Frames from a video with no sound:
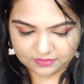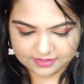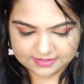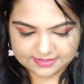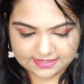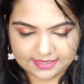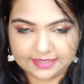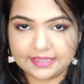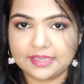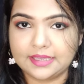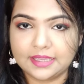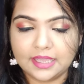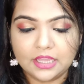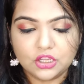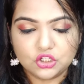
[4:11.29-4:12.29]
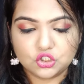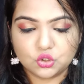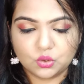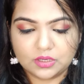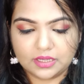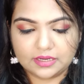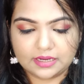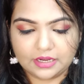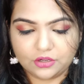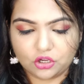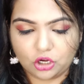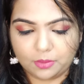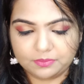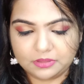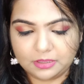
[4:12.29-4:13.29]
फर्स्ट है ये शुगर का
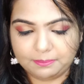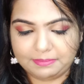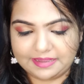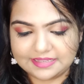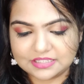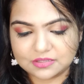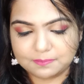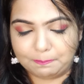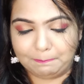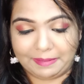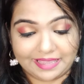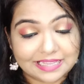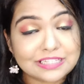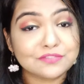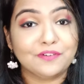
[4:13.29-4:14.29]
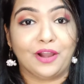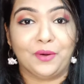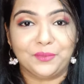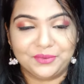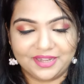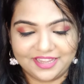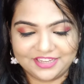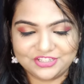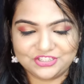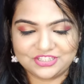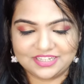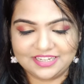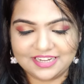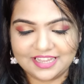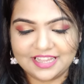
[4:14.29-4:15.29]
ड्रॉप द बेस्ट बेस
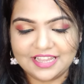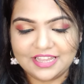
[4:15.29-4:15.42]
फाउंडेशन